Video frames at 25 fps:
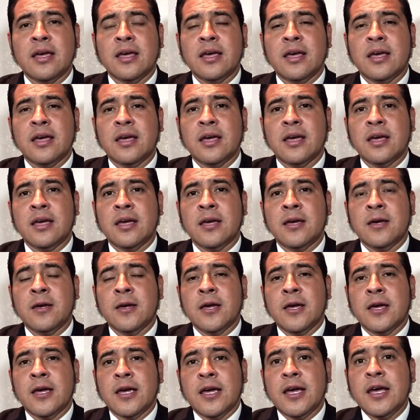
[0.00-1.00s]
eh,
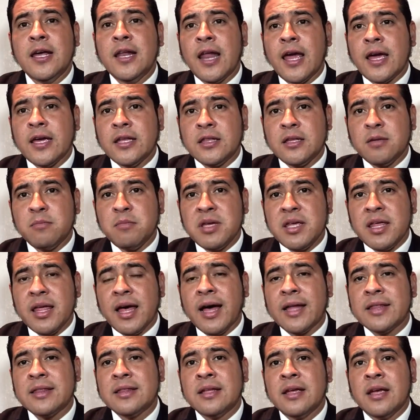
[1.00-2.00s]

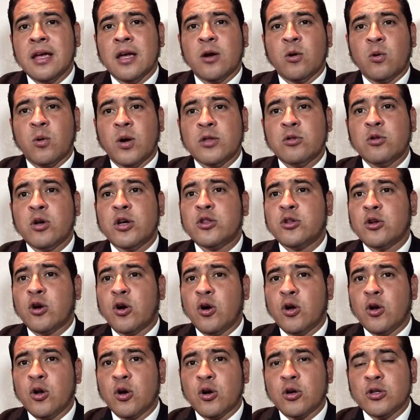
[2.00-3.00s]
ilegitimidad, cuando es
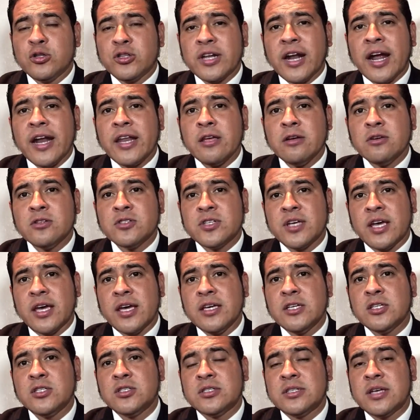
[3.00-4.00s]
todo lo contrario,
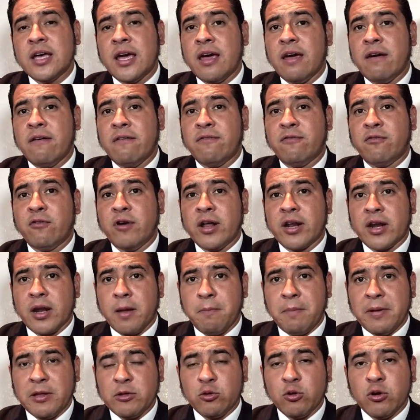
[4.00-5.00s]
se, fue
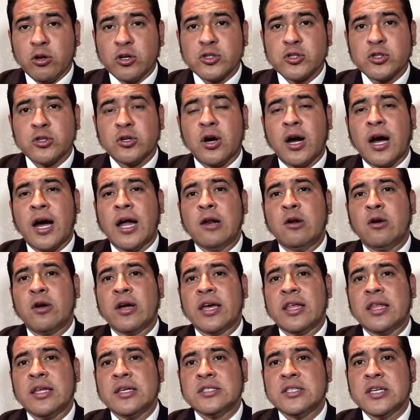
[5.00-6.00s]
respetuoso a lo
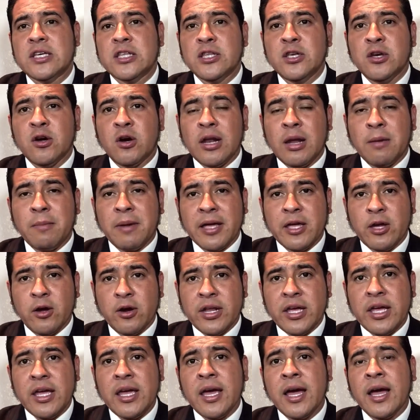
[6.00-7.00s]
que decidió la
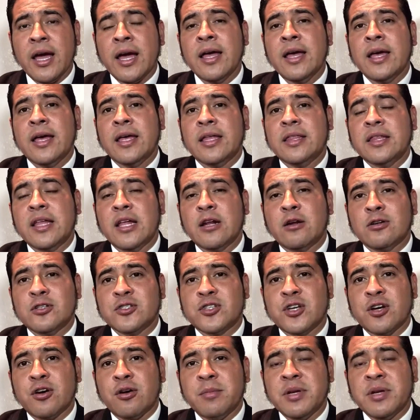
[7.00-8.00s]
mayoría del
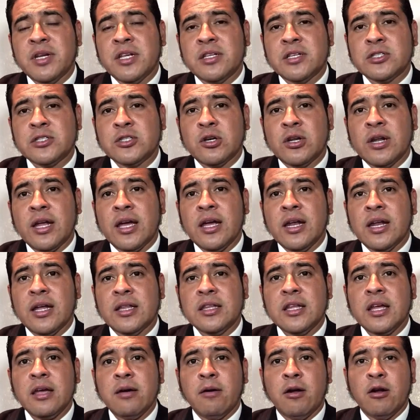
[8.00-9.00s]
Consejo de Administración
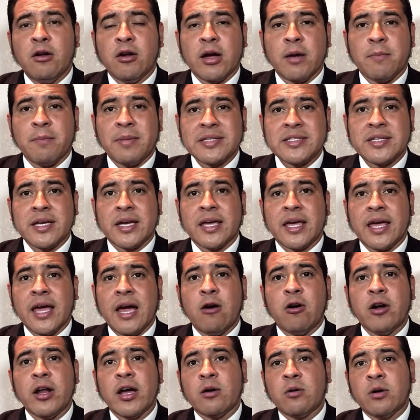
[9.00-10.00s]
Legislativa. Lo que pasa es que
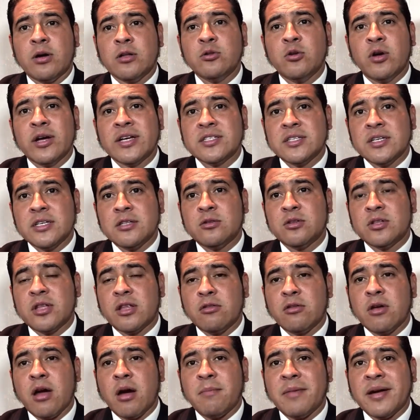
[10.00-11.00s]
ahora cuando existe
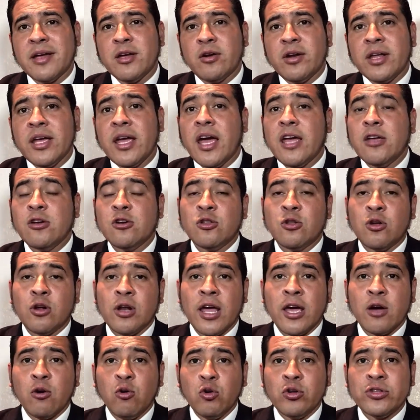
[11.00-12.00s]
una nueva mayoría, a ellos no
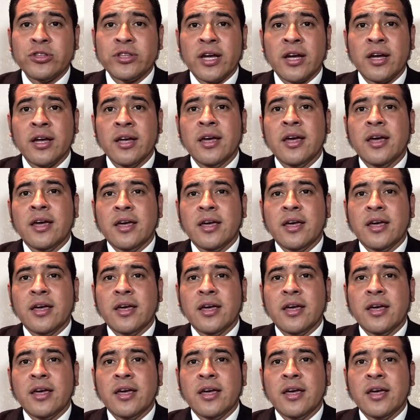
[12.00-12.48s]
les gusta